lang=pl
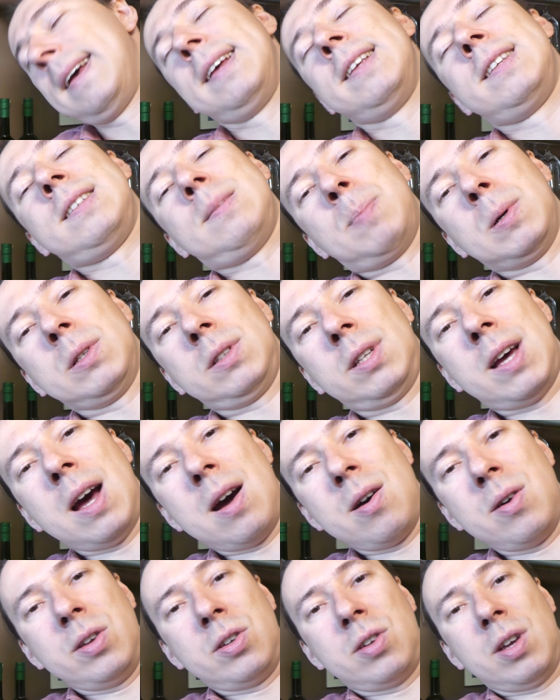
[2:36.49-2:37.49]

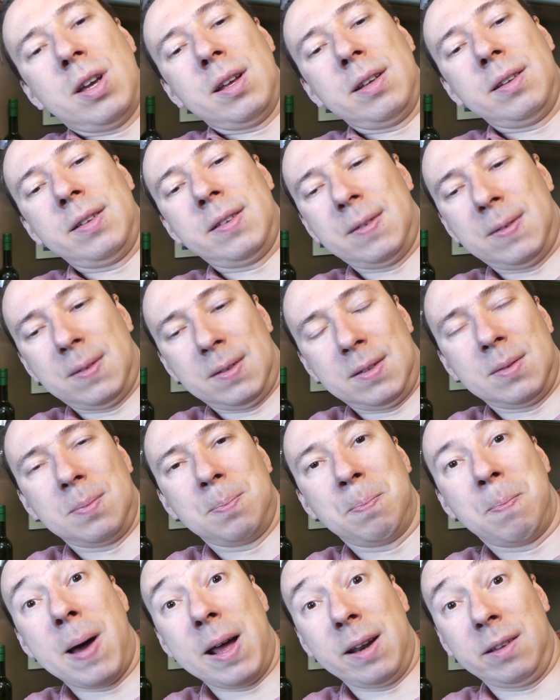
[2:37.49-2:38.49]
spotkały się z
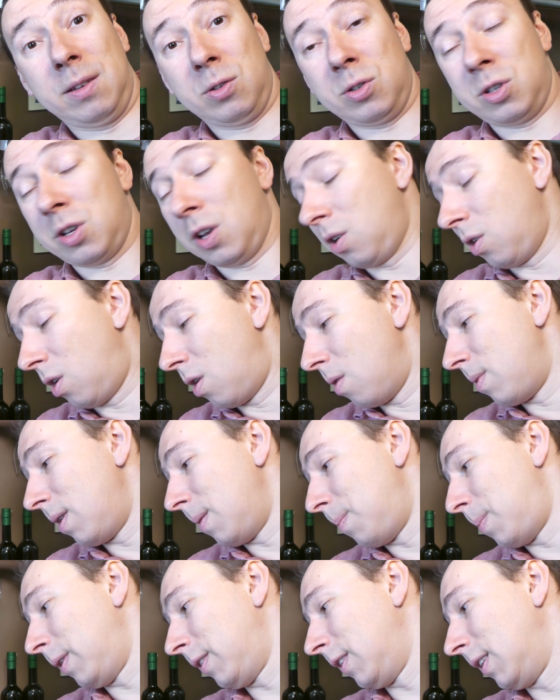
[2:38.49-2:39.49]
bardzo szeroką
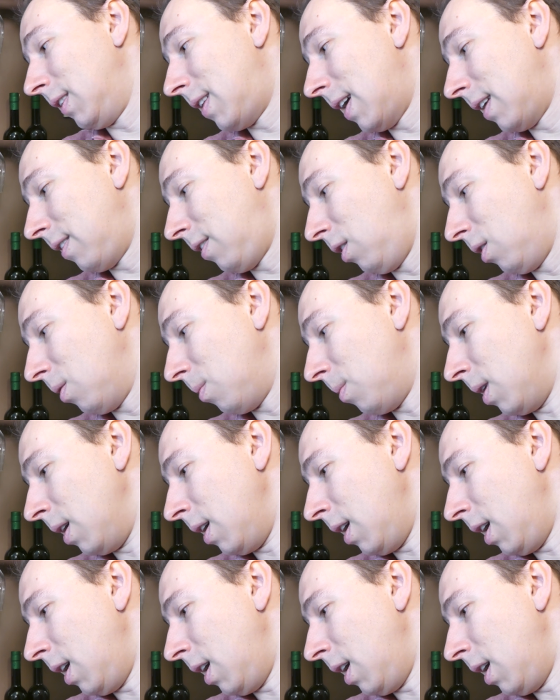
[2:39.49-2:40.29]
reprezentacją